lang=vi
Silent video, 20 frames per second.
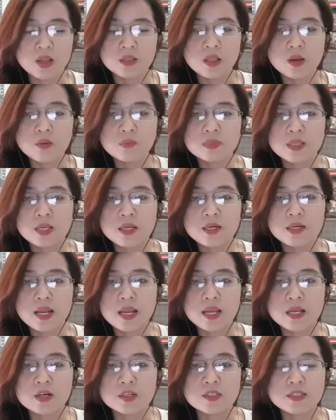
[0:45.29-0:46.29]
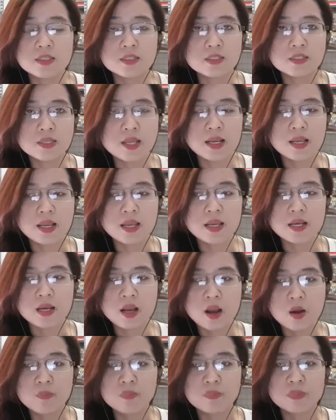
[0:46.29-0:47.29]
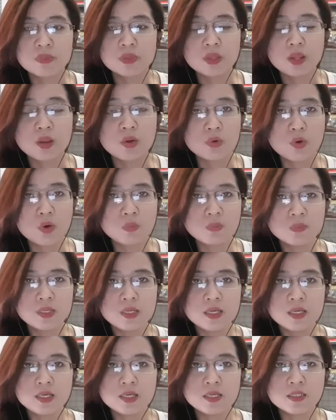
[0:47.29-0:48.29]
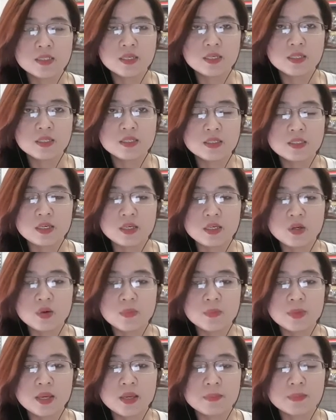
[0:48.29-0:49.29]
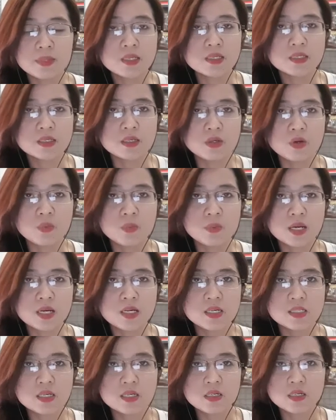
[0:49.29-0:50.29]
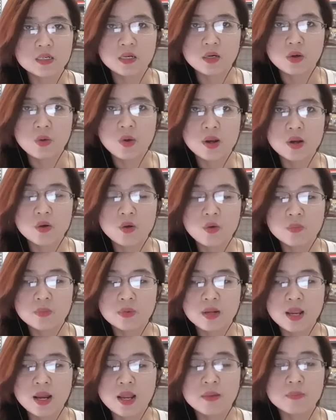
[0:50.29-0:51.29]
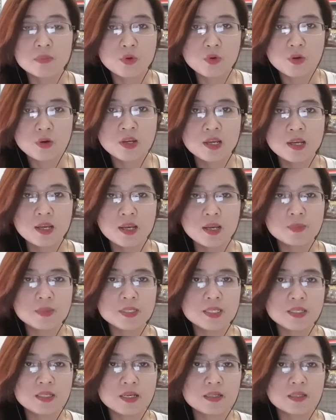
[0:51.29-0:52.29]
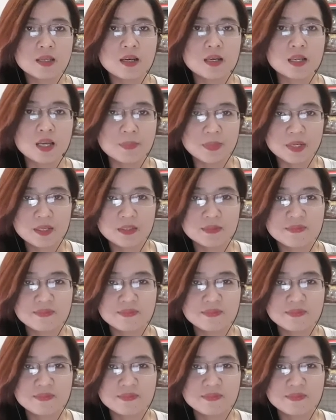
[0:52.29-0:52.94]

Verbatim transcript: Thông tin này có chính xác hay không? Nếu đúng thì xin chỉ dùm em cách sử dụng cây trinh nữ hoàng cung để làm thuốc. Em xin chân thành cảm ơn.